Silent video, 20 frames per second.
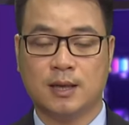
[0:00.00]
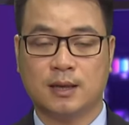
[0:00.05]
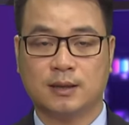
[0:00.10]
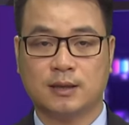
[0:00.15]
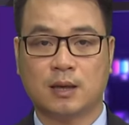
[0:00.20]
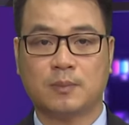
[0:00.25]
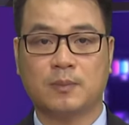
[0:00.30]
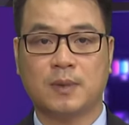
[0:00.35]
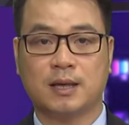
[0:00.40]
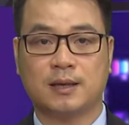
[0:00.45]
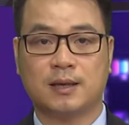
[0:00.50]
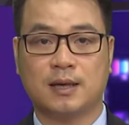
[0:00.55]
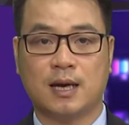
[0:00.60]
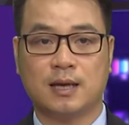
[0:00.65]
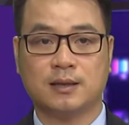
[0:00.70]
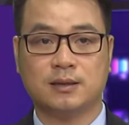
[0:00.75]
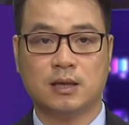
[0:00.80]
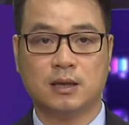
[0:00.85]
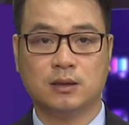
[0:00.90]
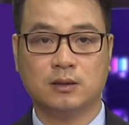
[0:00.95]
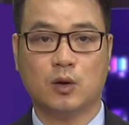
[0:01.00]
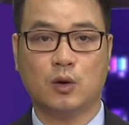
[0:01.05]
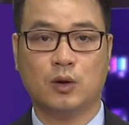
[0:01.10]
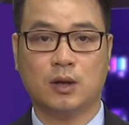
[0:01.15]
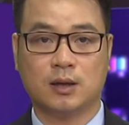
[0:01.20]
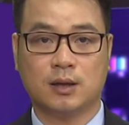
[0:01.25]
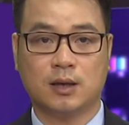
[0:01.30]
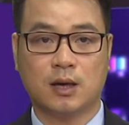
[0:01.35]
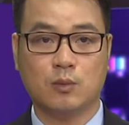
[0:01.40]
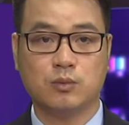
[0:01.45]
đặc biệt là những nỗ
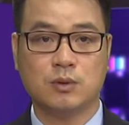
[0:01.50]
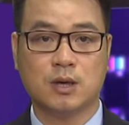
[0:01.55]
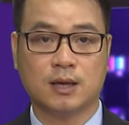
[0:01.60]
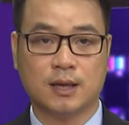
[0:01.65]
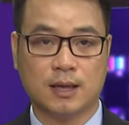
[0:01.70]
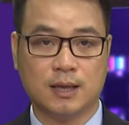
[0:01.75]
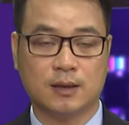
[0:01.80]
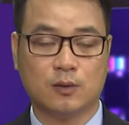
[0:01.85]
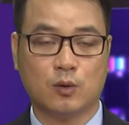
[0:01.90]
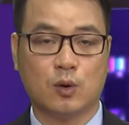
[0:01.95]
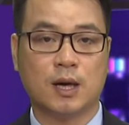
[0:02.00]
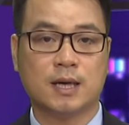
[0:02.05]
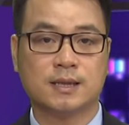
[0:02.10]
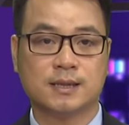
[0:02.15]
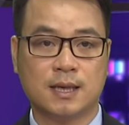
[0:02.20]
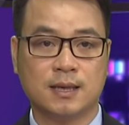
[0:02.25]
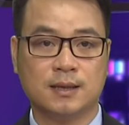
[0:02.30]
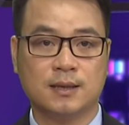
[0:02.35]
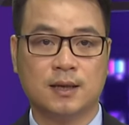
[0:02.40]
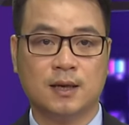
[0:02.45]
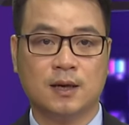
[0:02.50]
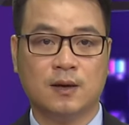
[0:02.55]
lực không ngừng nghỉ của người dân,